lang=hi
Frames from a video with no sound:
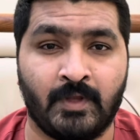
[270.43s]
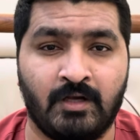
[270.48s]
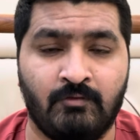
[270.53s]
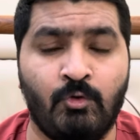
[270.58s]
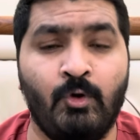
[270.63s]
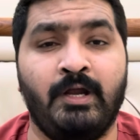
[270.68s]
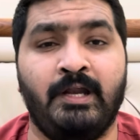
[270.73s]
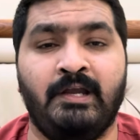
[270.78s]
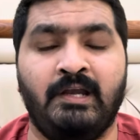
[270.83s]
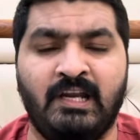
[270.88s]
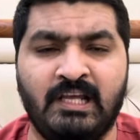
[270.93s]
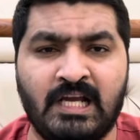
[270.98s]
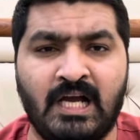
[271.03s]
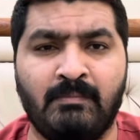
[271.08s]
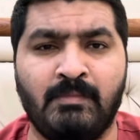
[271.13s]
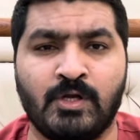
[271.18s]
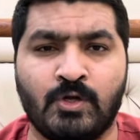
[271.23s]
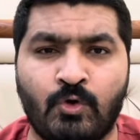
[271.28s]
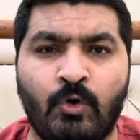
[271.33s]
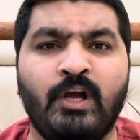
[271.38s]
वो इंडिया
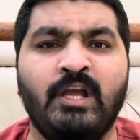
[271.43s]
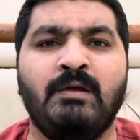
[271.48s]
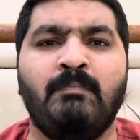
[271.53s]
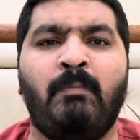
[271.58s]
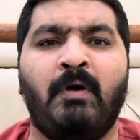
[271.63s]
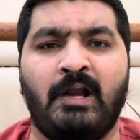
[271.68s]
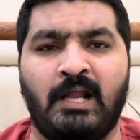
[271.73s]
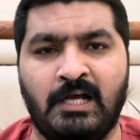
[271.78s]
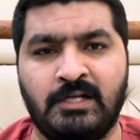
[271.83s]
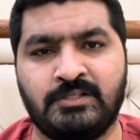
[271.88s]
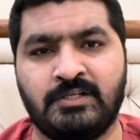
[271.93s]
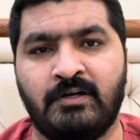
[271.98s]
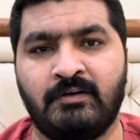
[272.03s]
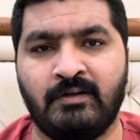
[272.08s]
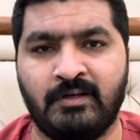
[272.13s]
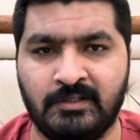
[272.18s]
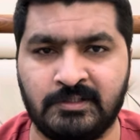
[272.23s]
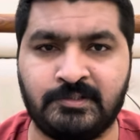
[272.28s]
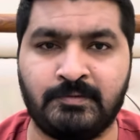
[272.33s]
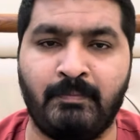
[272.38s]
में कोई बड़ा
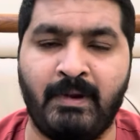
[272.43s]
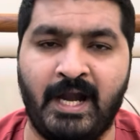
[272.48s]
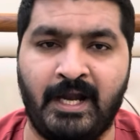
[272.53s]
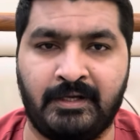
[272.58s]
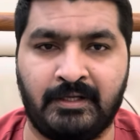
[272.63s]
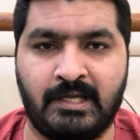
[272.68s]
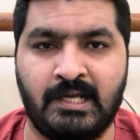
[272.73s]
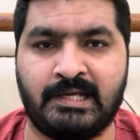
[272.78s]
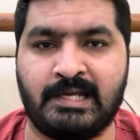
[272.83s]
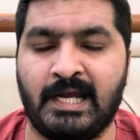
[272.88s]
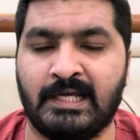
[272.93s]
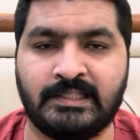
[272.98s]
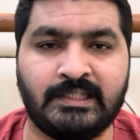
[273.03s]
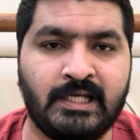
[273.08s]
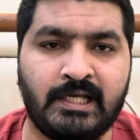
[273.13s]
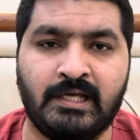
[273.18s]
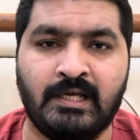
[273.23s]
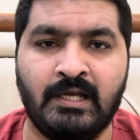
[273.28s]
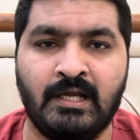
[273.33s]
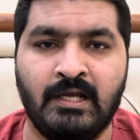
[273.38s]
जर्नलिस्ट बैठ के कह
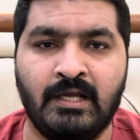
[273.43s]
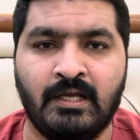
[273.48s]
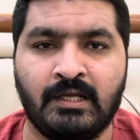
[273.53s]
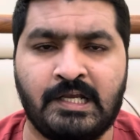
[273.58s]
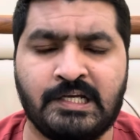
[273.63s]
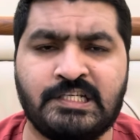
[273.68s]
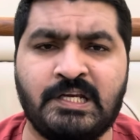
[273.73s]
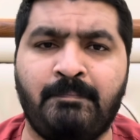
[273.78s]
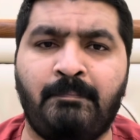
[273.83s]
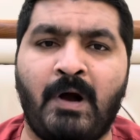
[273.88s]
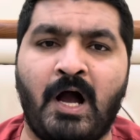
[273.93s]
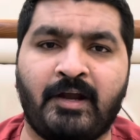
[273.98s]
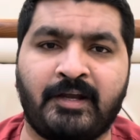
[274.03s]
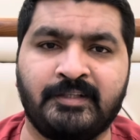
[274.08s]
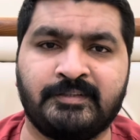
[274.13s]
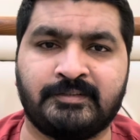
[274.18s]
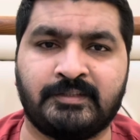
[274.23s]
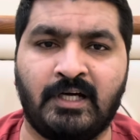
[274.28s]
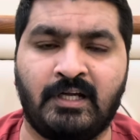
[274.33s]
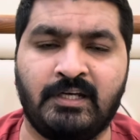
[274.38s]
दे कि जी
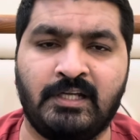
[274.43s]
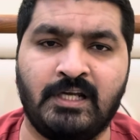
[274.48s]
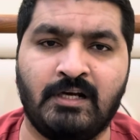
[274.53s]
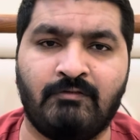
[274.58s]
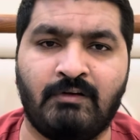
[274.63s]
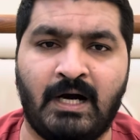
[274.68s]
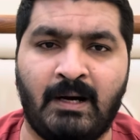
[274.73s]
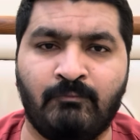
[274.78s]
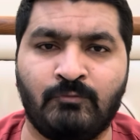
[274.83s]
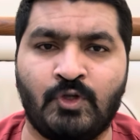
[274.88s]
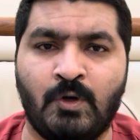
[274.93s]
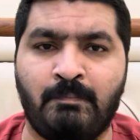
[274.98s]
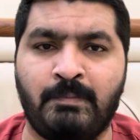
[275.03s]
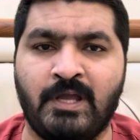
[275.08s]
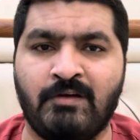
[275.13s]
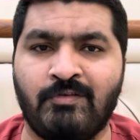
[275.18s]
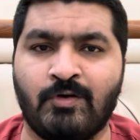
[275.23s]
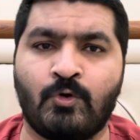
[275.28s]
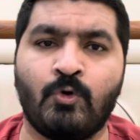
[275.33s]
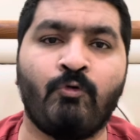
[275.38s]
पाकिस्तानी अवाम तो
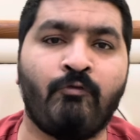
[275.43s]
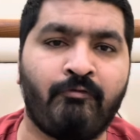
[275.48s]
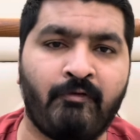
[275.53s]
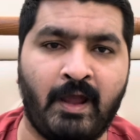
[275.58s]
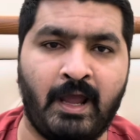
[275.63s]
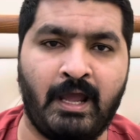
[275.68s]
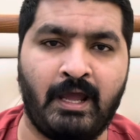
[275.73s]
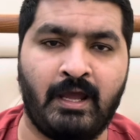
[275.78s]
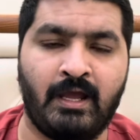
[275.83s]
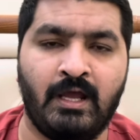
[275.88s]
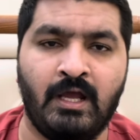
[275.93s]
बेवकूफ है